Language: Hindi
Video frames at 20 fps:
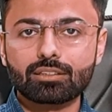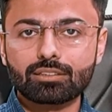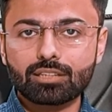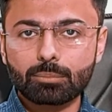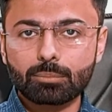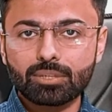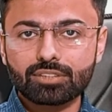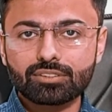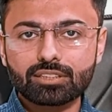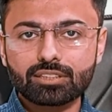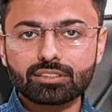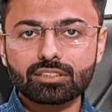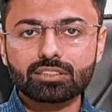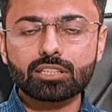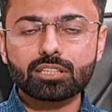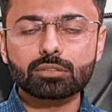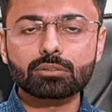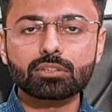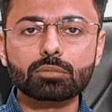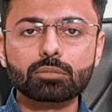कमेंट सेक्शन
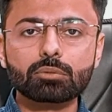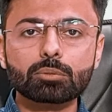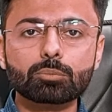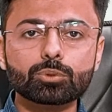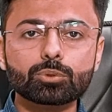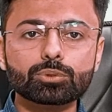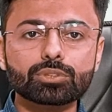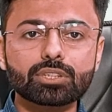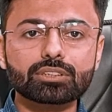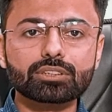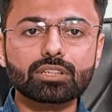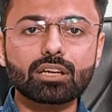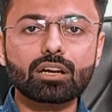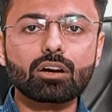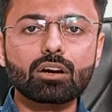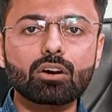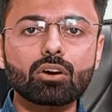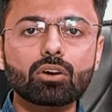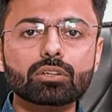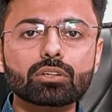के अंदर भी पूछ सकता है
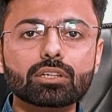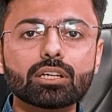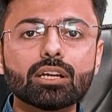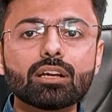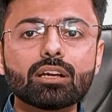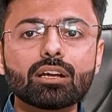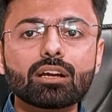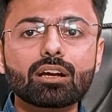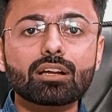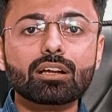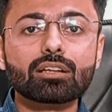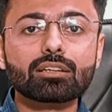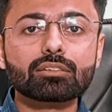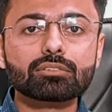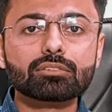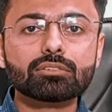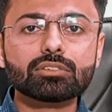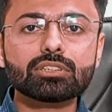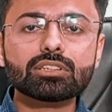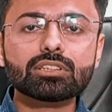और
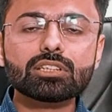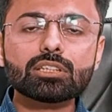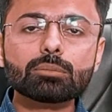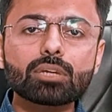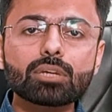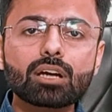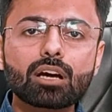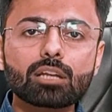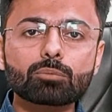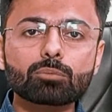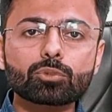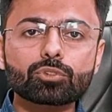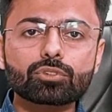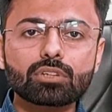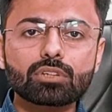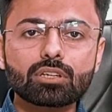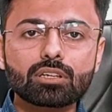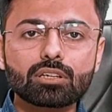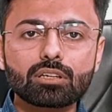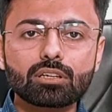जितनी भी आलमोस्ट
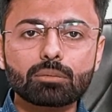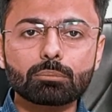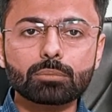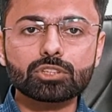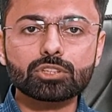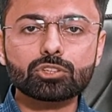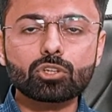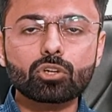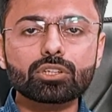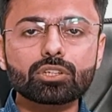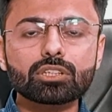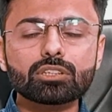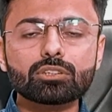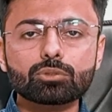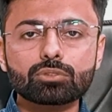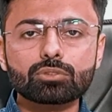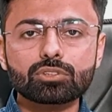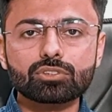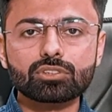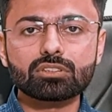मेजॉरिटी
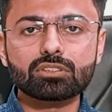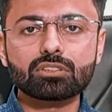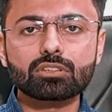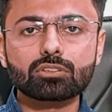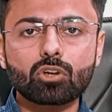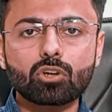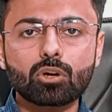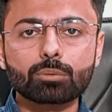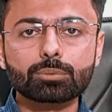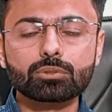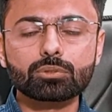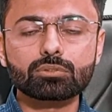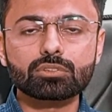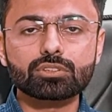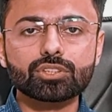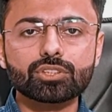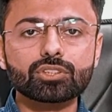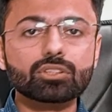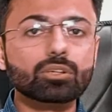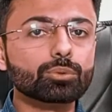यूनिवर्सिटीज़ हैं टॉप
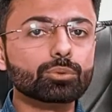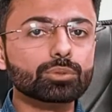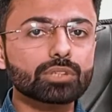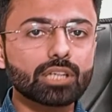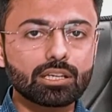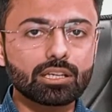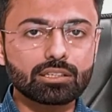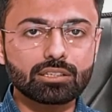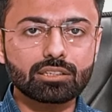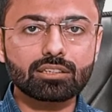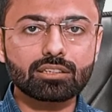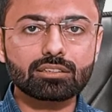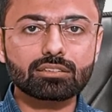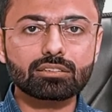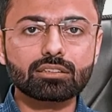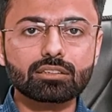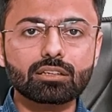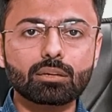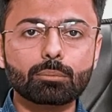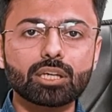यूनिवर्सिटीज़ हैं उनके एंट्री
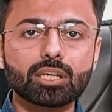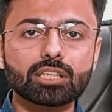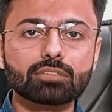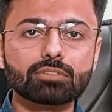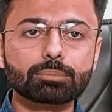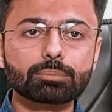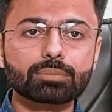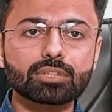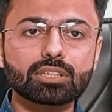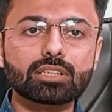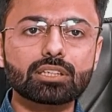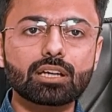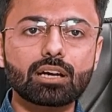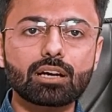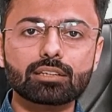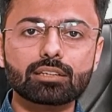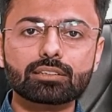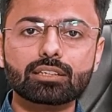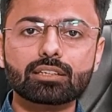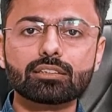टेस्ट हमारी वेबसाइट
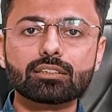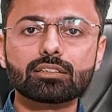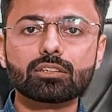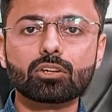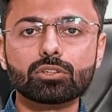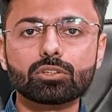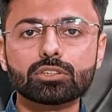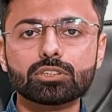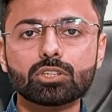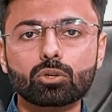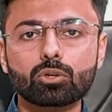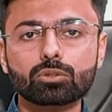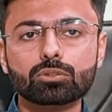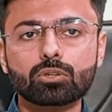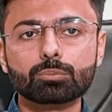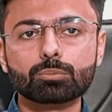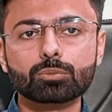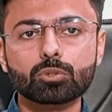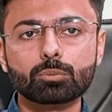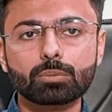आल कैरियर नॉलेज डॉट
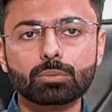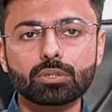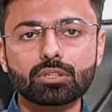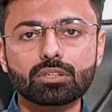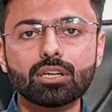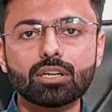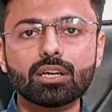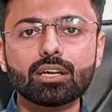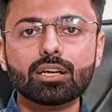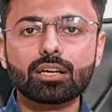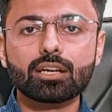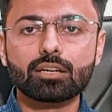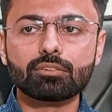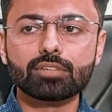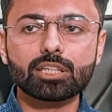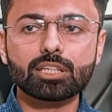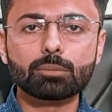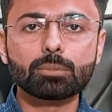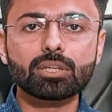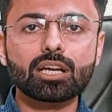कॉम के ऊपर
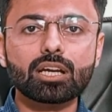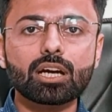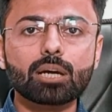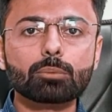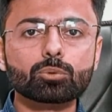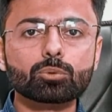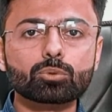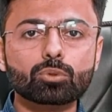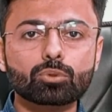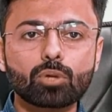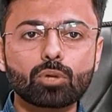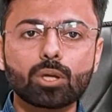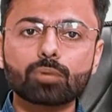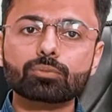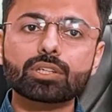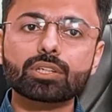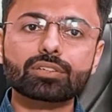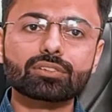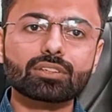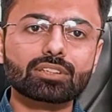अवेलेबल है आप उनको सॉल्व
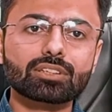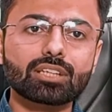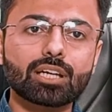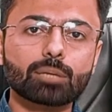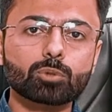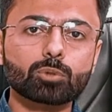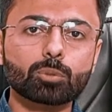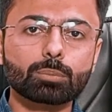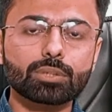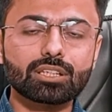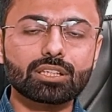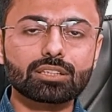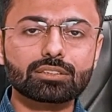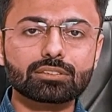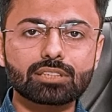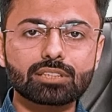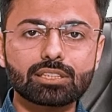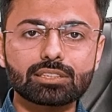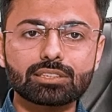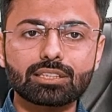कर सकते हैं आपको पता
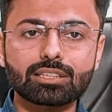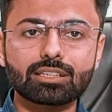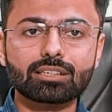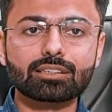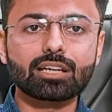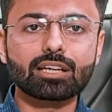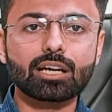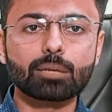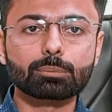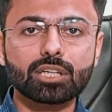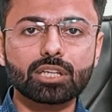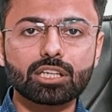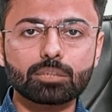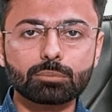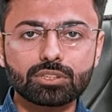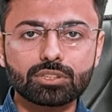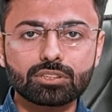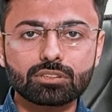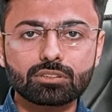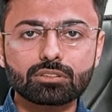चल जाएगा कि आपका
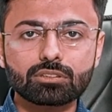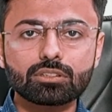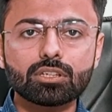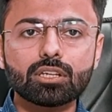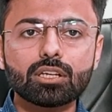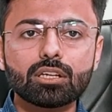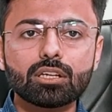एडमिशन